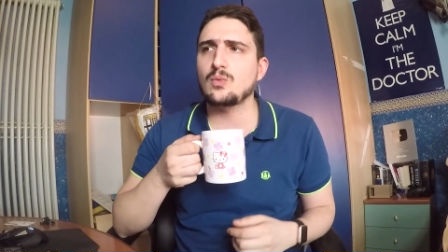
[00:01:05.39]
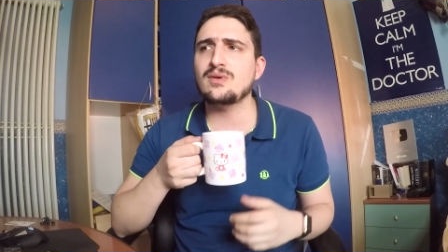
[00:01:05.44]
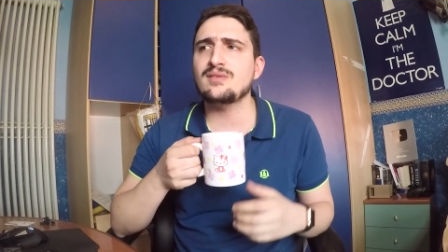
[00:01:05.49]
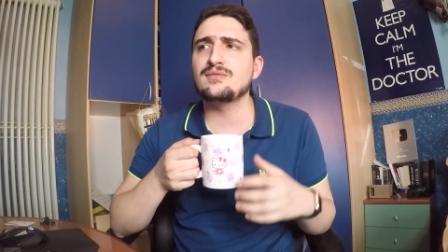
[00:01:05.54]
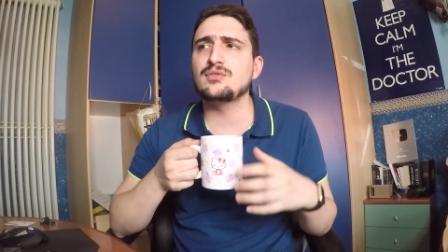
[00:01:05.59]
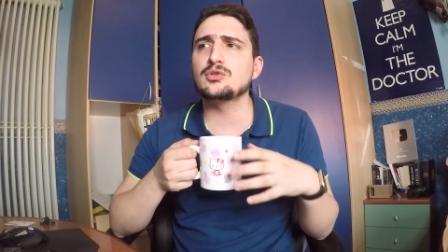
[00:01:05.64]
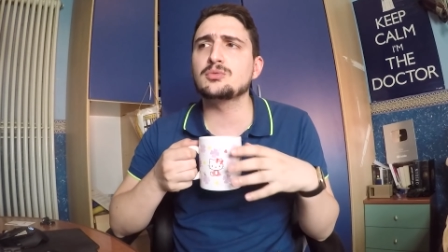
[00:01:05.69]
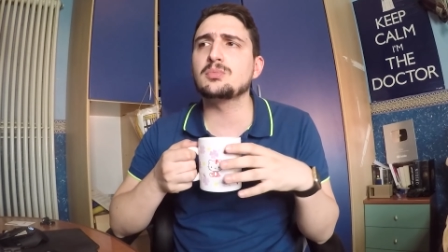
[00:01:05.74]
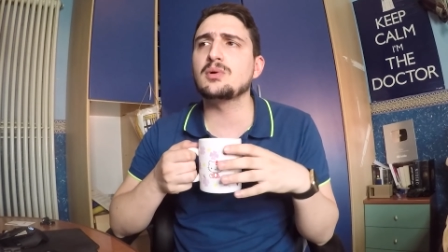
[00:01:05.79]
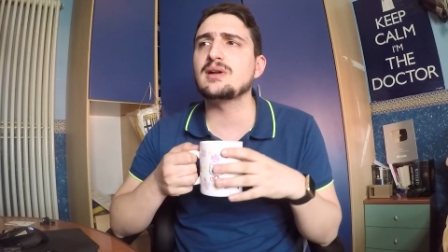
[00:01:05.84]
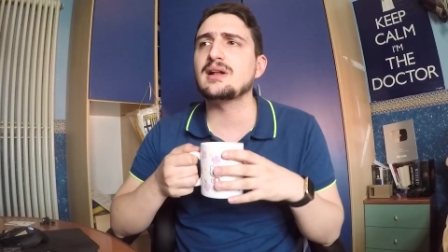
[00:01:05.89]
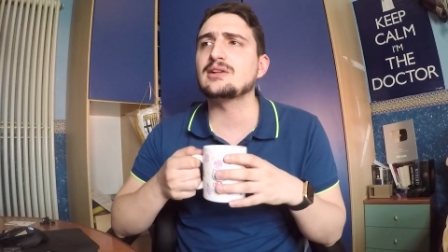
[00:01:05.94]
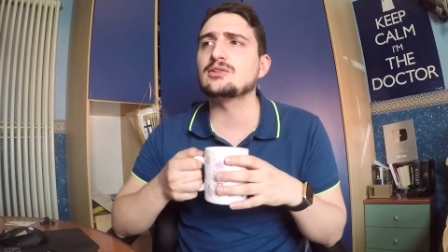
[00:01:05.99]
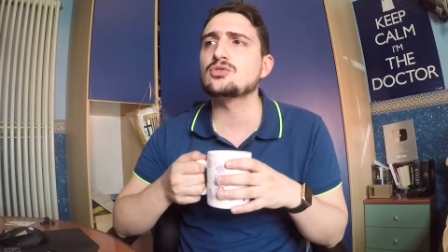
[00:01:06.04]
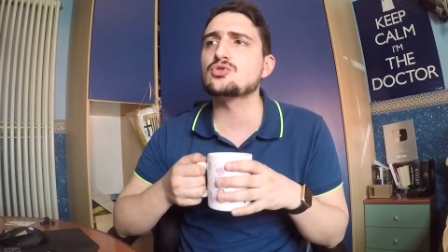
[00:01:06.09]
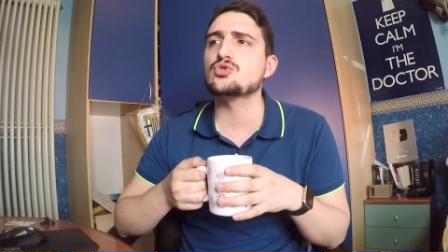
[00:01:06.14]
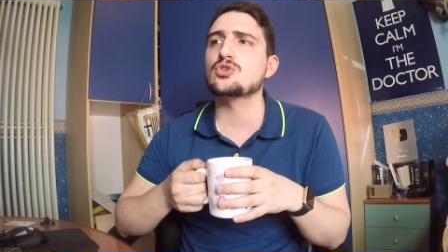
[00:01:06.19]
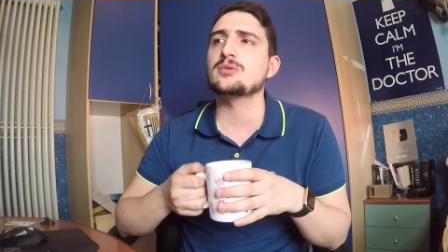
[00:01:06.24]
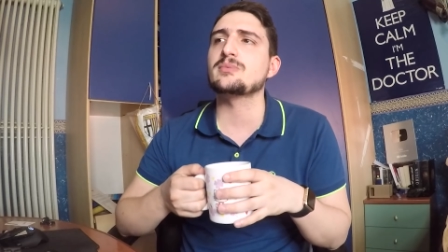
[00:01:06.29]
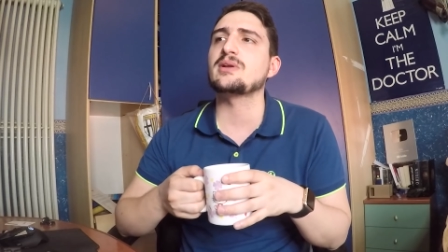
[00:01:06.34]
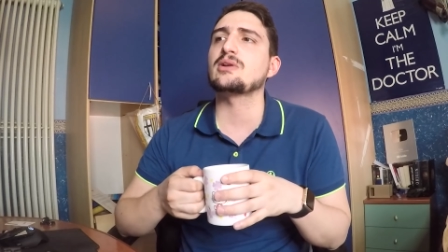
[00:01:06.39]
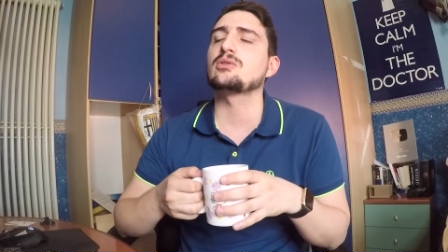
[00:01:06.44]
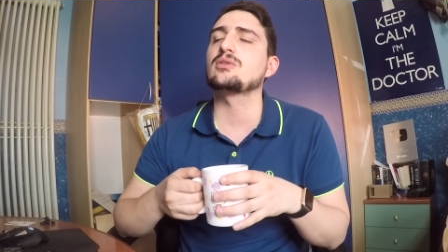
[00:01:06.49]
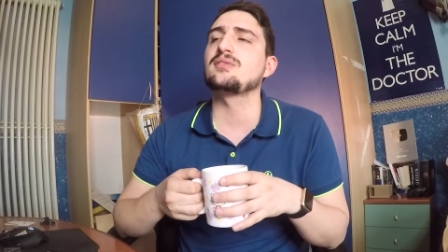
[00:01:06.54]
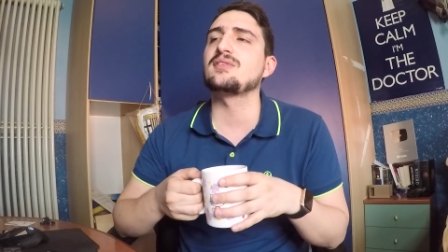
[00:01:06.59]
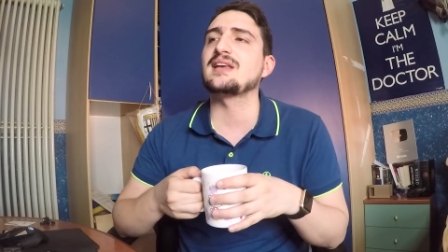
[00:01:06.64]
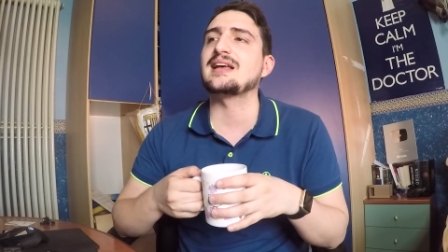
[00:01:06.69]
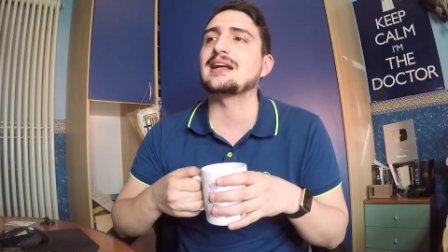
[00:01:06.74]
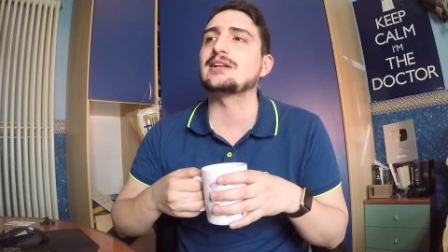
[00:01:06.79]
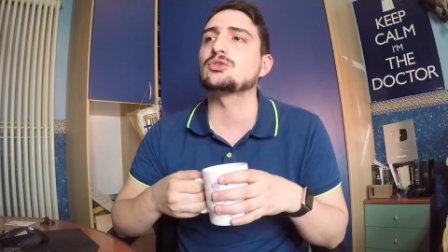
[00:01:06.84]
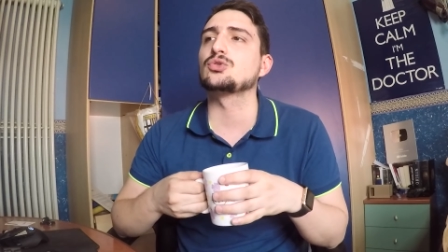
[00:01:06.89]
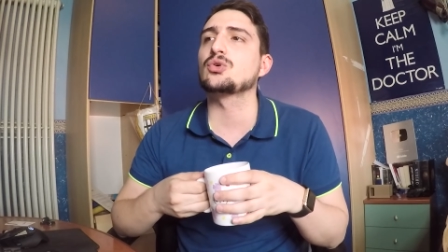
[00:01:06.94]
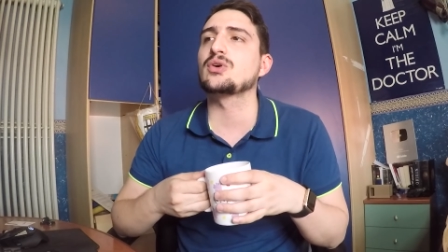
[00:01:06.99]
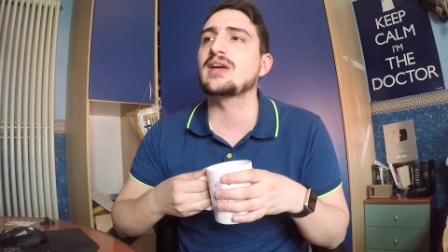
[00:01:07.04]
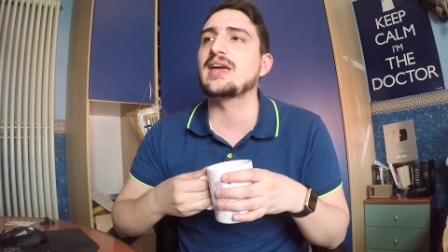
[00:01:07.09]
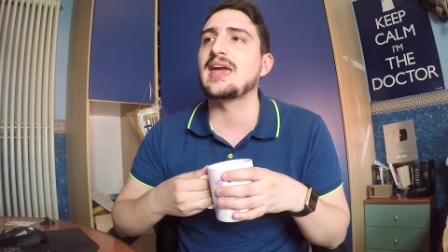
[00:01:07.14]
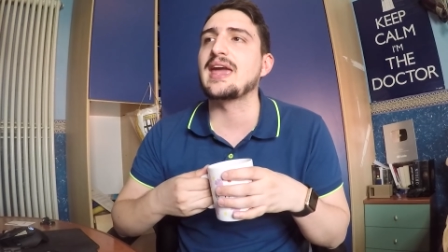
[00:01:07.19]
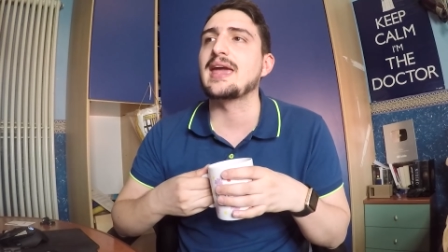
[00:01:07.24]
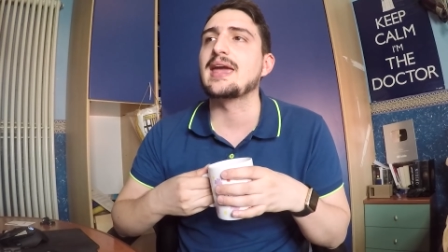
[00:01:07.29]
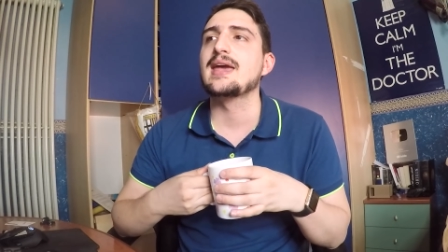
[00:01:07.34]
OneFootball l'altro giorno mi ha notificato
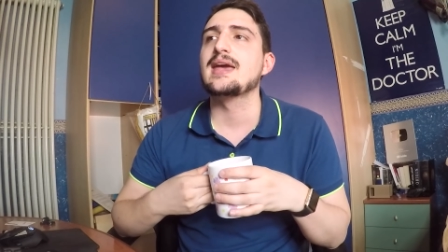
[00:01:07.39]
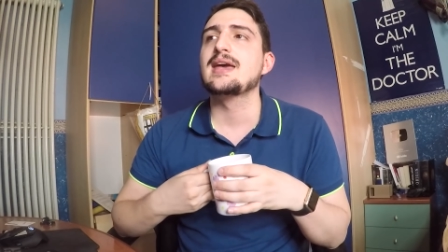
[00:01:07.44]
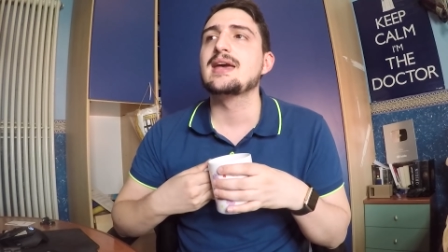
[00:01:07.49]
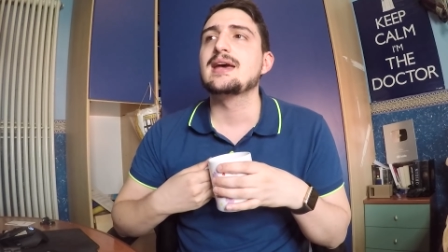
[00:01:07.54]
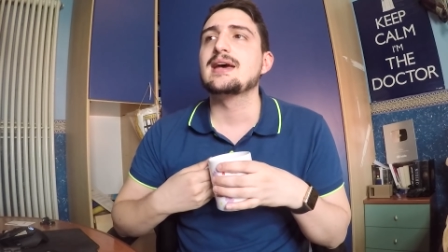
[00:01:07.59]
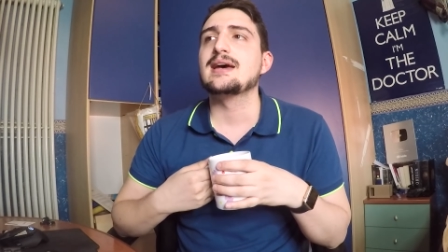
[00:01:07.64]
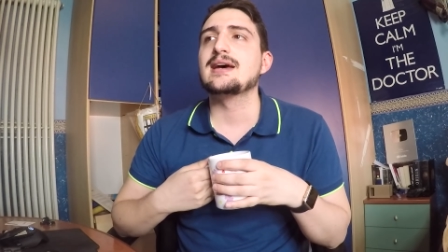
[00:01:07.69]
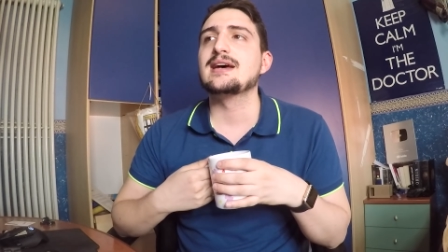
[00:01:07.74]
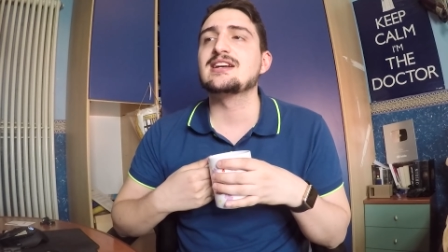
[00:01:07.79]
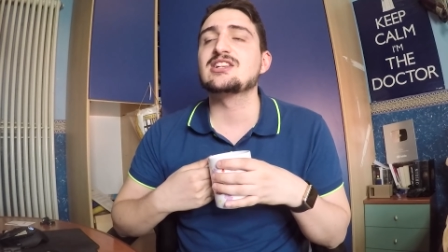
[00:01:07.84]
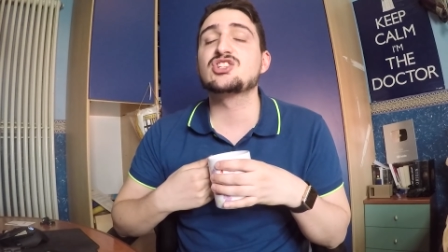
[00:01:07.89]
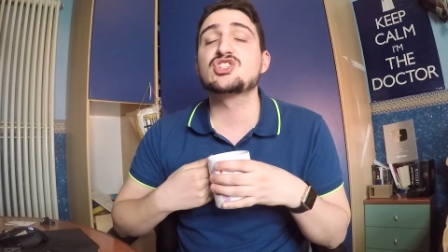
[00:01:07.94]
che eh,